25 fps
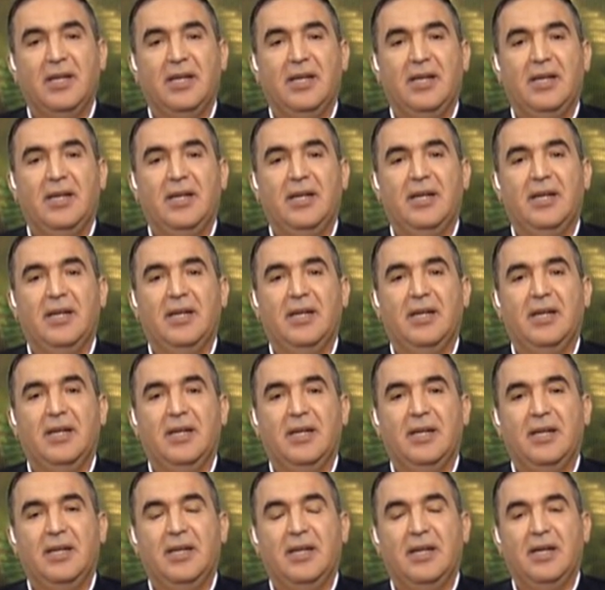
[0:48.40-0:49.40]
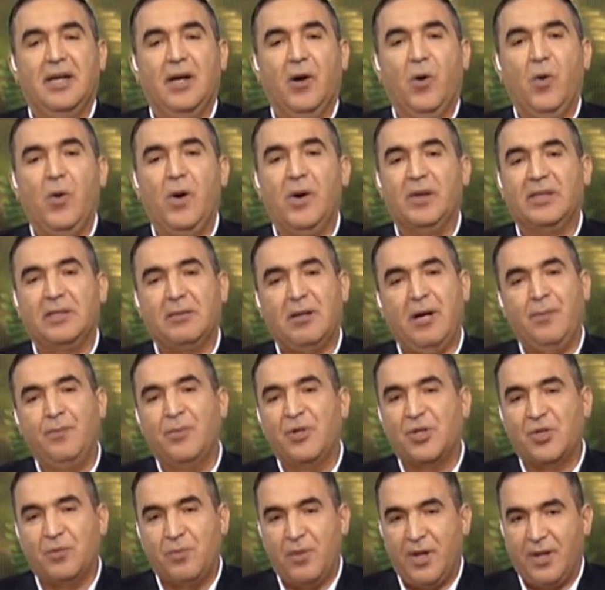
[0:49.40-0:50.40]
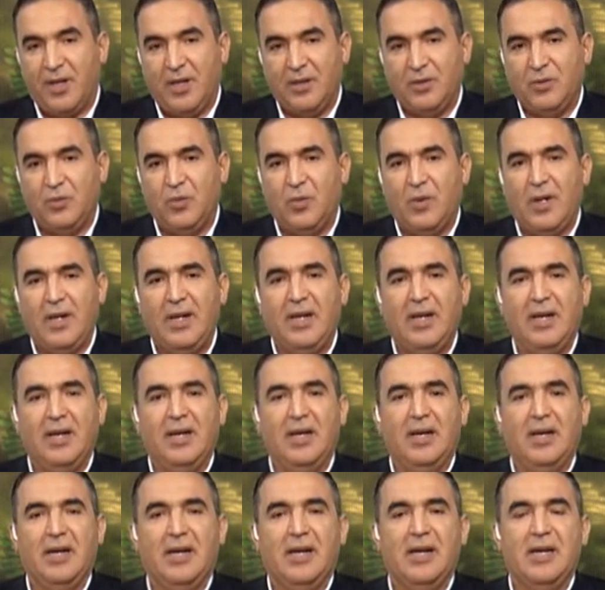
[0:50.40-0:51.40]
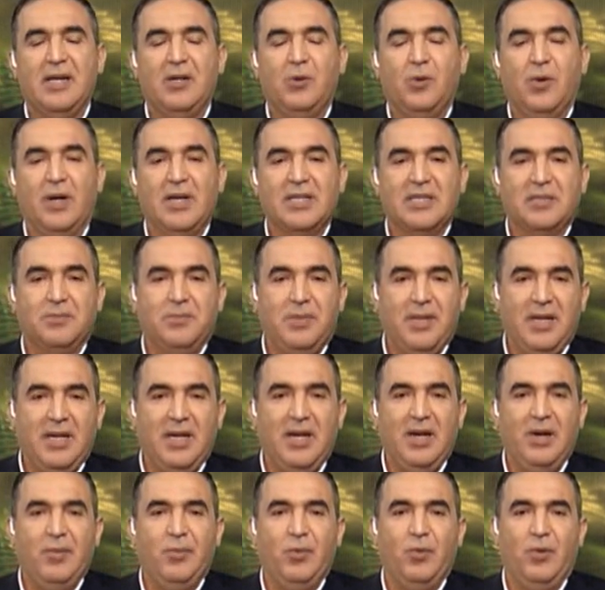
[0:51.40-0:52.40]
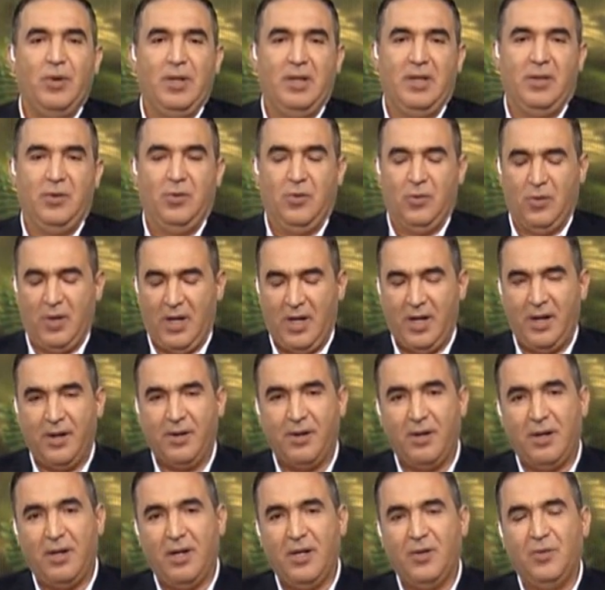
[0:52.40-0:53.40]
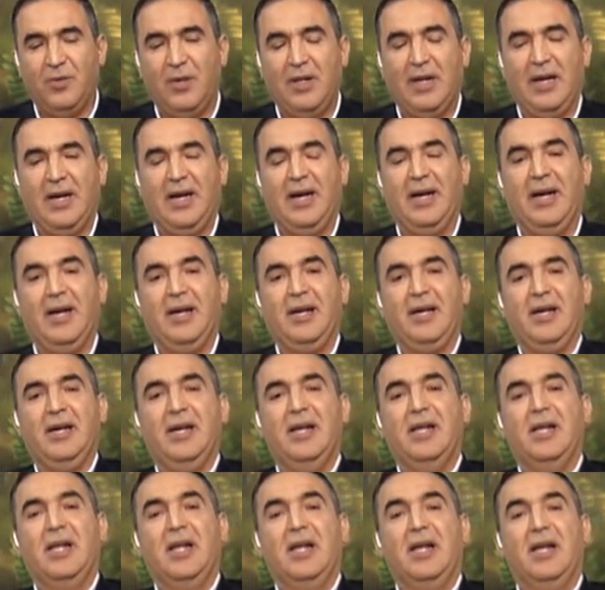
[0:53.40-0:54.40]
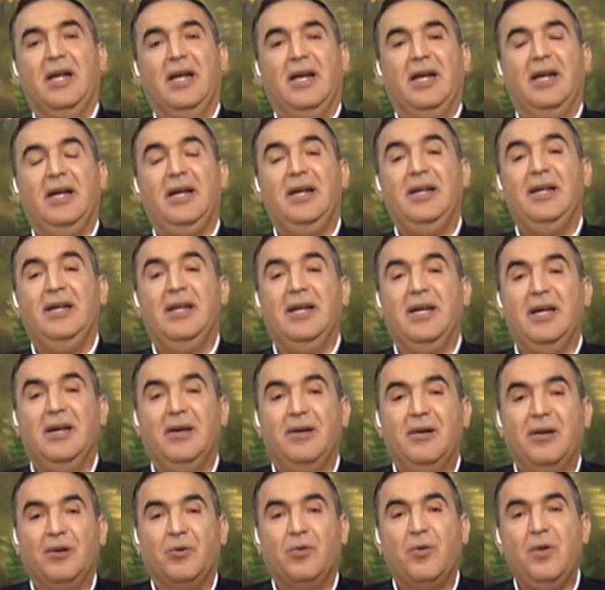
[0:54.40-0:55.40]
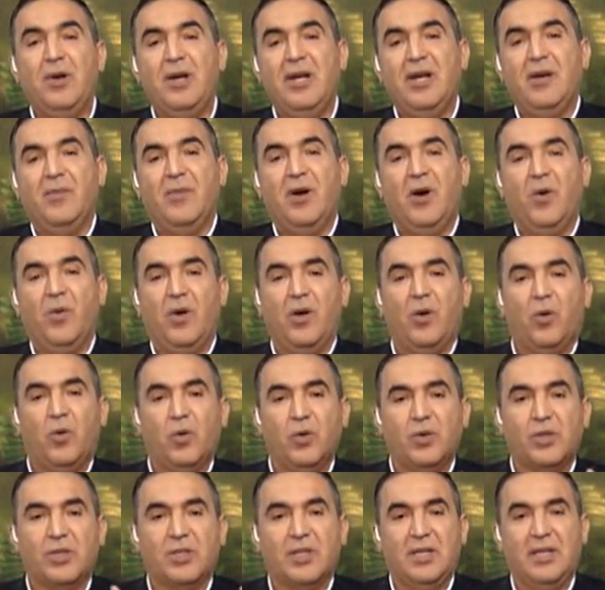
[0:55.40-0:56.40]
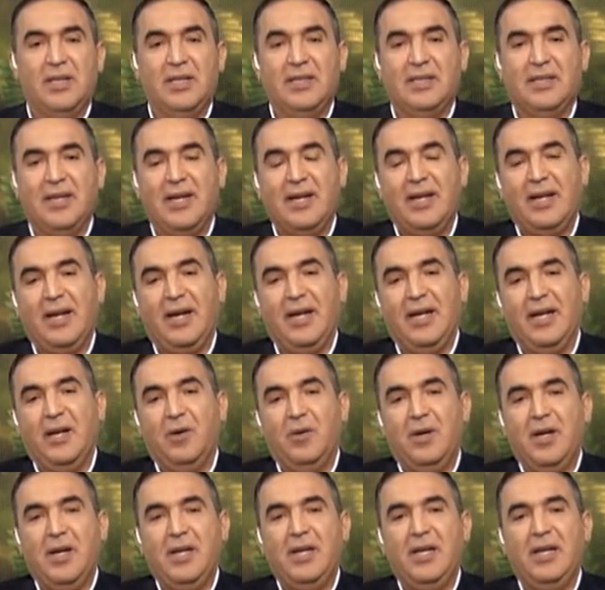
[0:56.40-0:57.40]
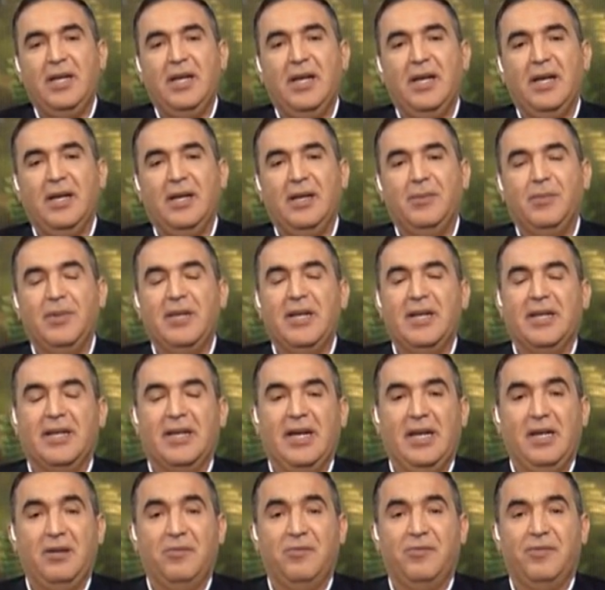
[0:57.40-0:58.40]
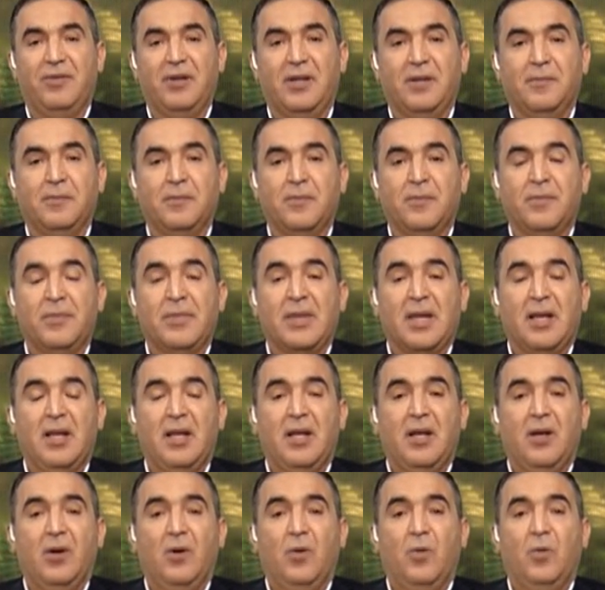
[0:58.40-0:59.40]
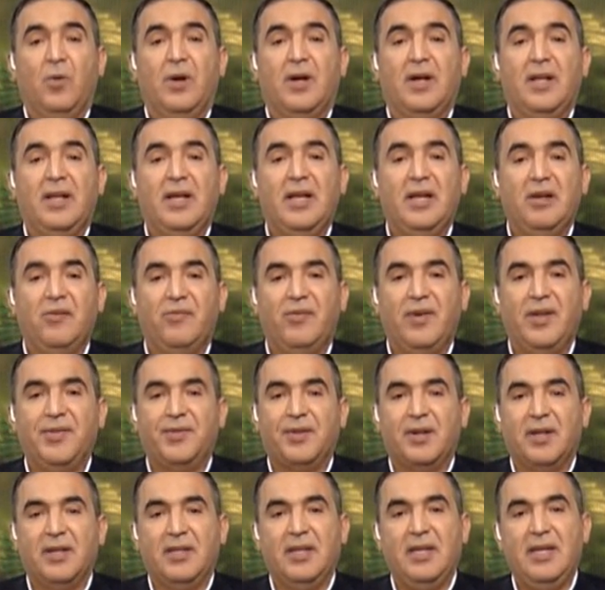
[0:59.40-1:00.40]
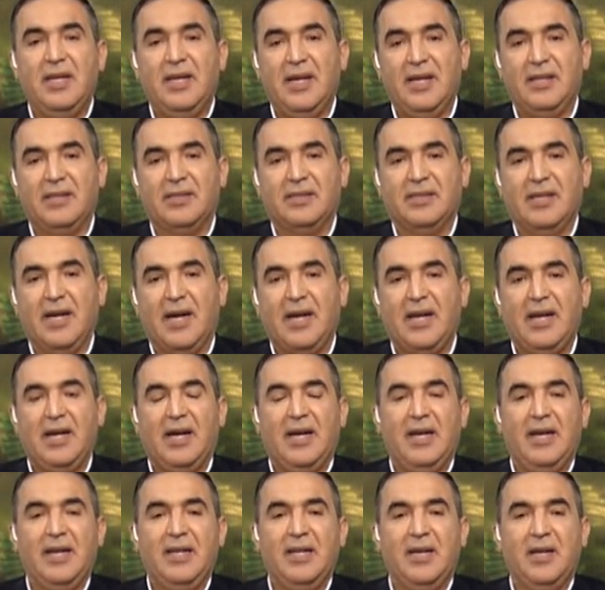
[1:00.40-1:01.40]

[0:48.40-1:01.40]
آه، هو طبعا مش مرض ولا له أسباب ولا له أعراض ولا حاجة احنا كل ما هو يخص الانتاج الحيواني بنتكلم فيه وخلال الفترة ديت داخل علينا